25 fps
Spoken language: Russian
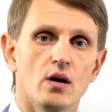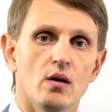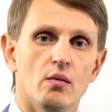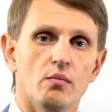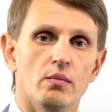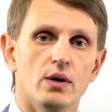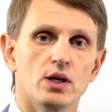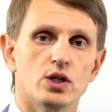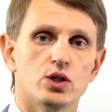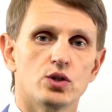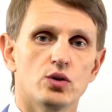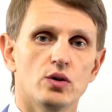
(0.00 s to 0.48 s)

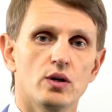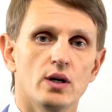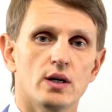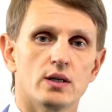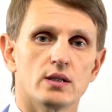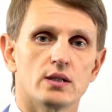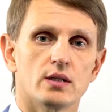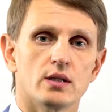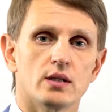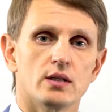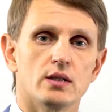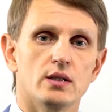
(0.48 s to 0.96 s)
большой
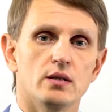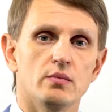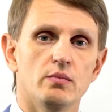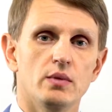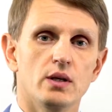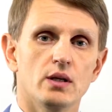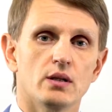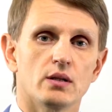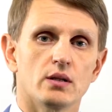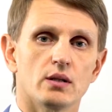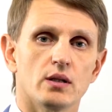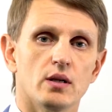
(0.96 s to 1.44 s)

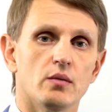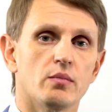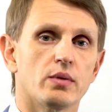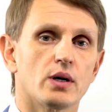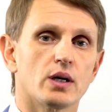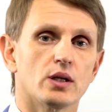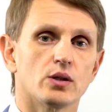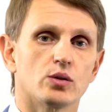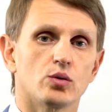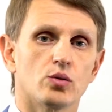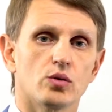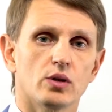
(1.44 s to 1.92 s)
ассортимент
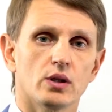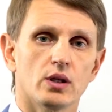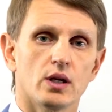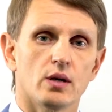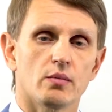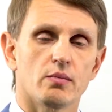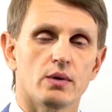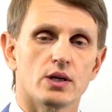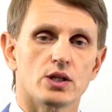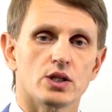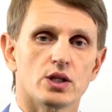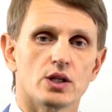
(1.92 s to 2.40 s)

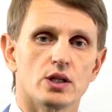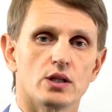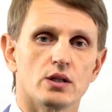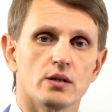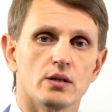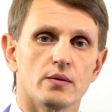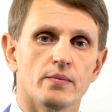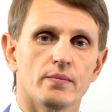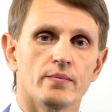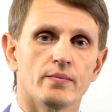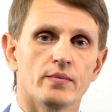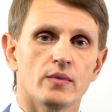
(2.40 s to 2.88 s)
лабораторных машин –
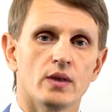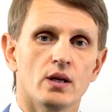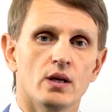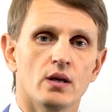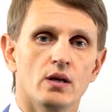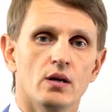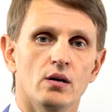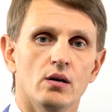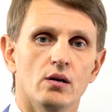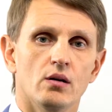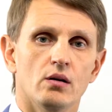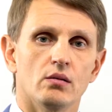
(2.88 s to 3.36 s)

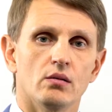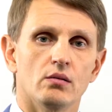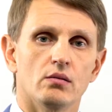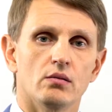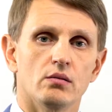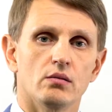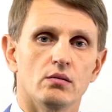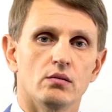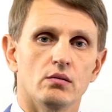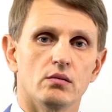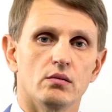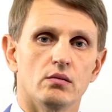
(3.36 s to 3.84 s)

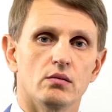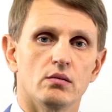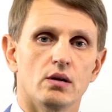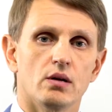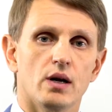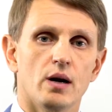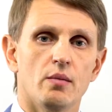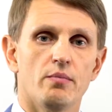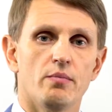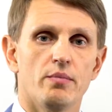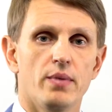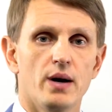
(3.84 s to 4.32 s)
Э,
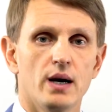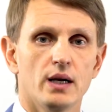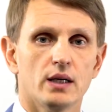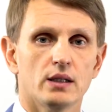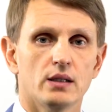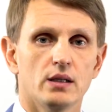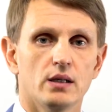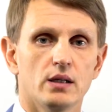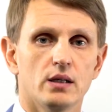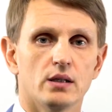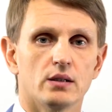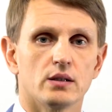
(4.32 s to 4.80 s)

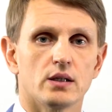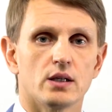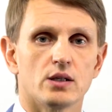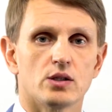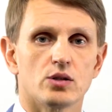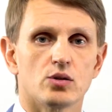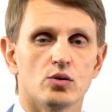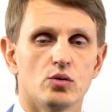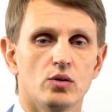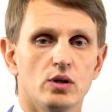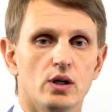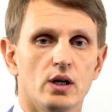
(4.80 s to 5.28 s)
компактных
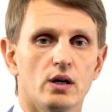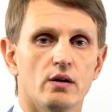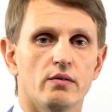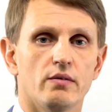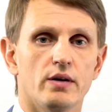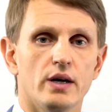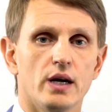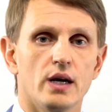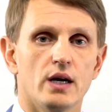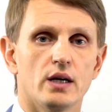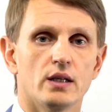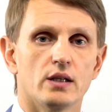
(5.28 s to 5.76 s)
настольных
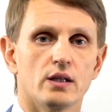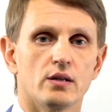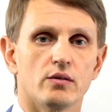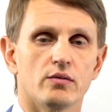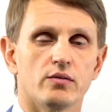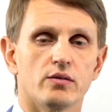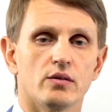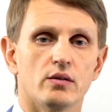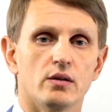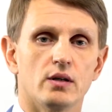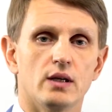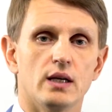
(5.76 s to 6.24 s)

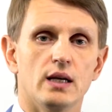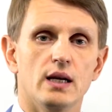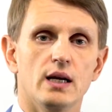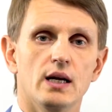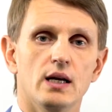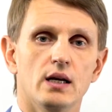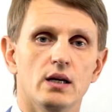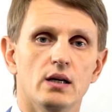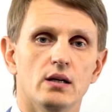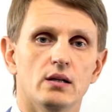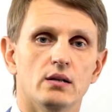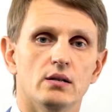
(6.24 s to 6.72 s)
вариантов
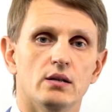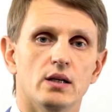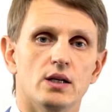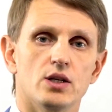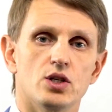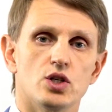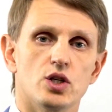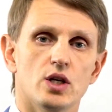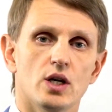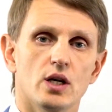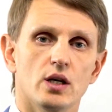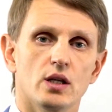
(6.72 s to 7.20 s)
для
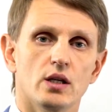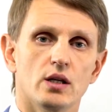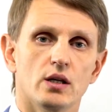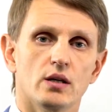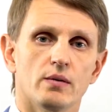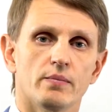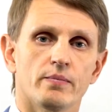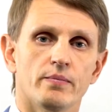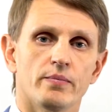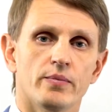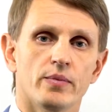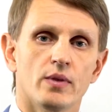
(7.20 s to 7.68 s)
начала
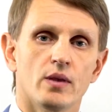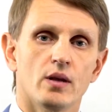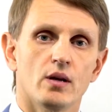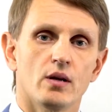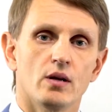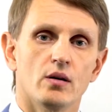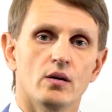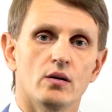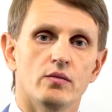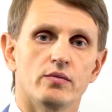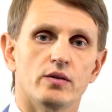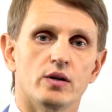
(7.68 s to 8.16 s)

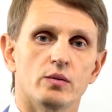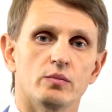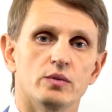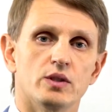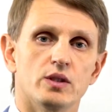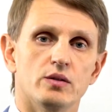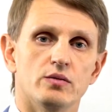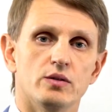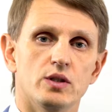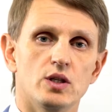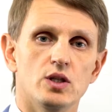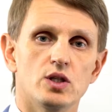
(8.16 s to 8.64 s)

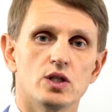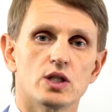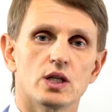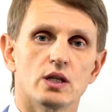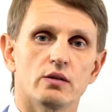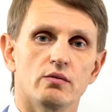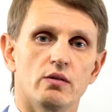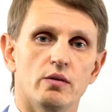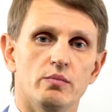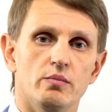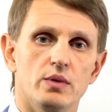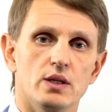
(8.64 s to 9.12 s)

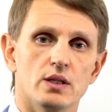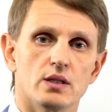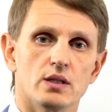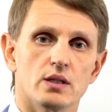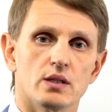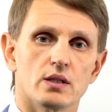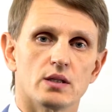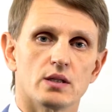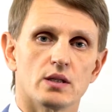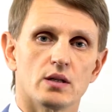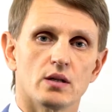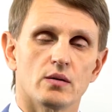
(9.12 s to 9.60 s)
фармацевтического
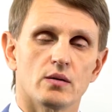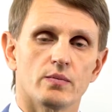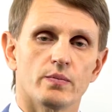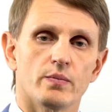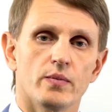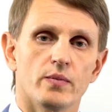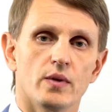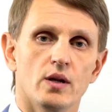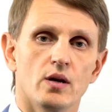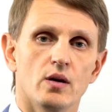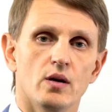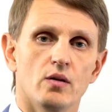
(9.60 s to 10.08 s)
бизнеса.
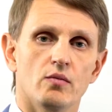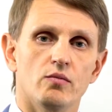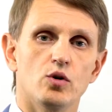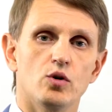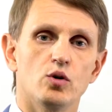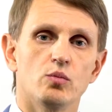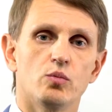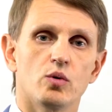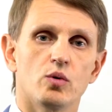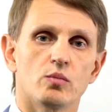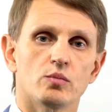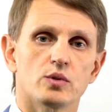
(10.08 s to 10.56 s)
В
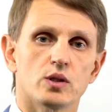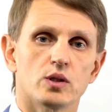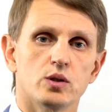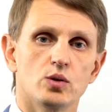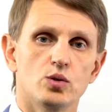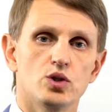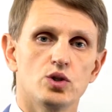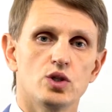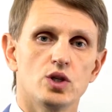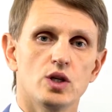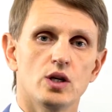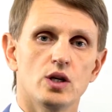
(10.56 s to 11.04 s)
любом
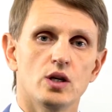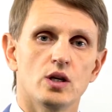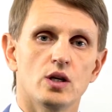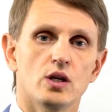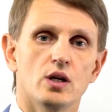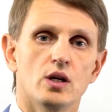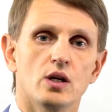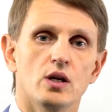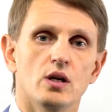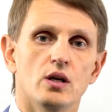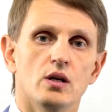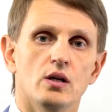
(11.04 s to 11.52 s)
случае,
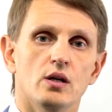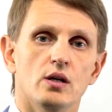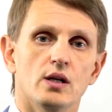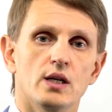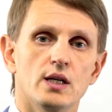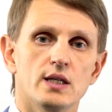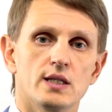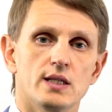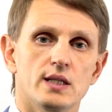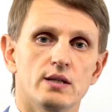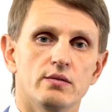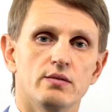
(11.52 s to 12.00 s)

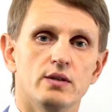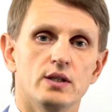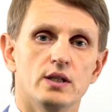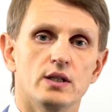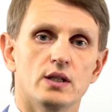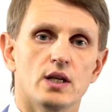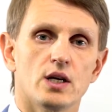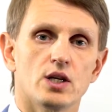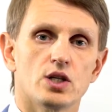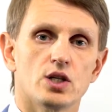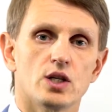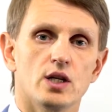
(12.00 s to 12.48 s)
если вы
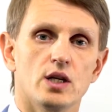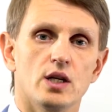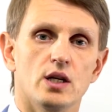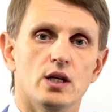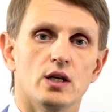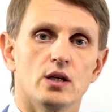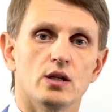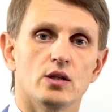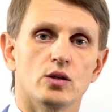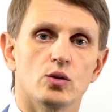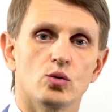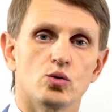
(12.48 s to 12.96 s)
не
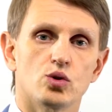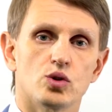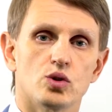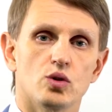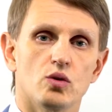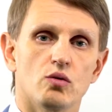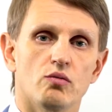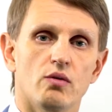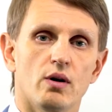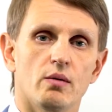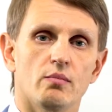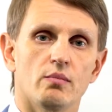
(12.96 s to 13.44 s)
нашли
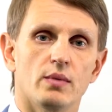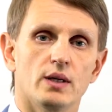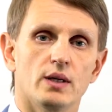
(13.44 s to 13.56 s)
нужную вам